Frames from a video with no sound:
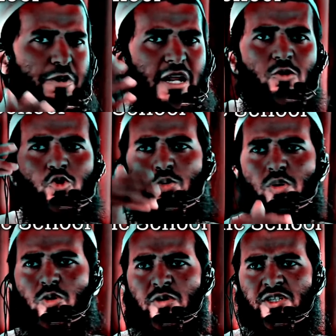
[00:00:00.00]
আপনারা এখন
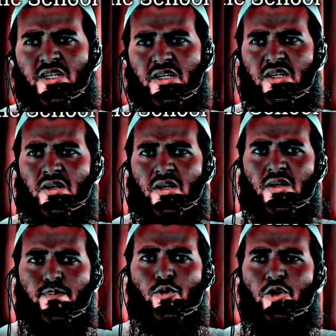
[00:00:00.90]
সবাই বলবেন যে
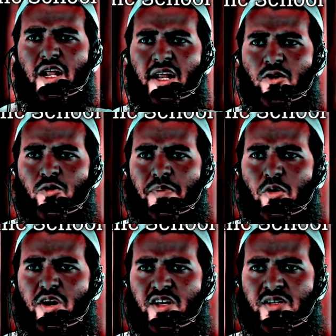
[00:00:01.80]
মহিলারা এখন
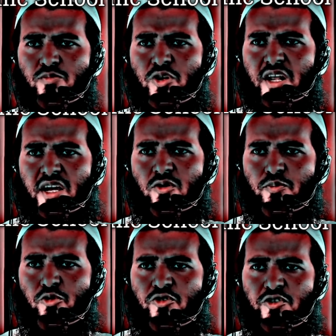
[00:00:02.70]
পাওয়ার আছে মহিলারা
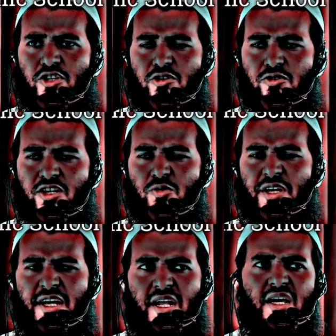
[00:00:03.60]
এখন পুরুষ নির্যাতন করে
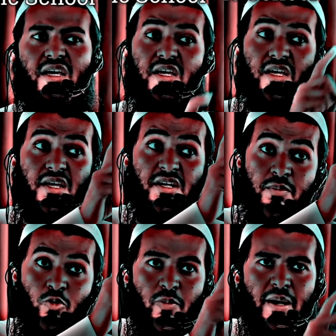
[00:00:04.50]
কেউ দেখে না
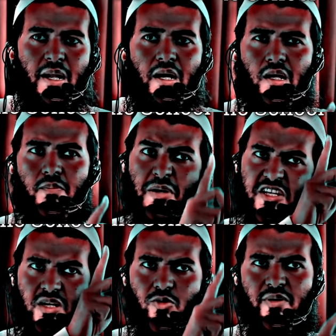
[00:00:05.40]
এটা বলবেন না
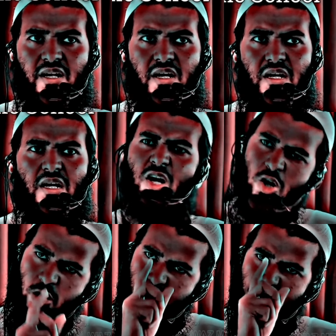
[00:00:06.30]
প্লিজ আর বলবেন না
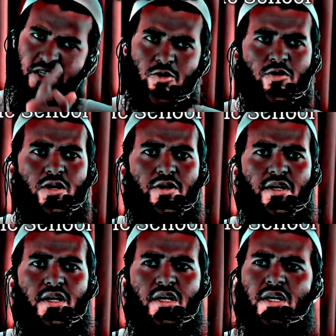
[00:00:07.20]
হয় দু একটা ঘটনা
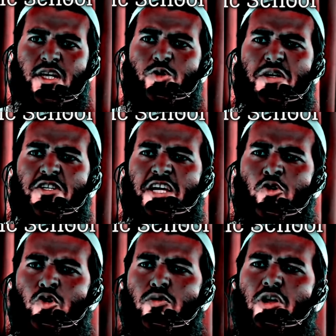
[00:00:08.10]
ঘটে কিন্তু এই
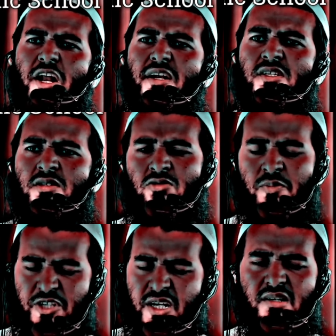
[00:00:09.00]
দেশে এখনও মহিলারা
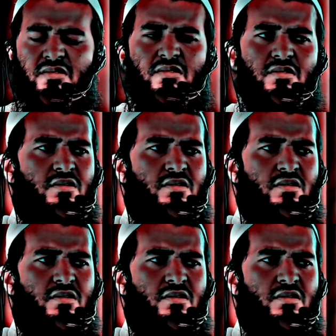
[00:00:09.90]
নির্যাতিত আপনি জানেন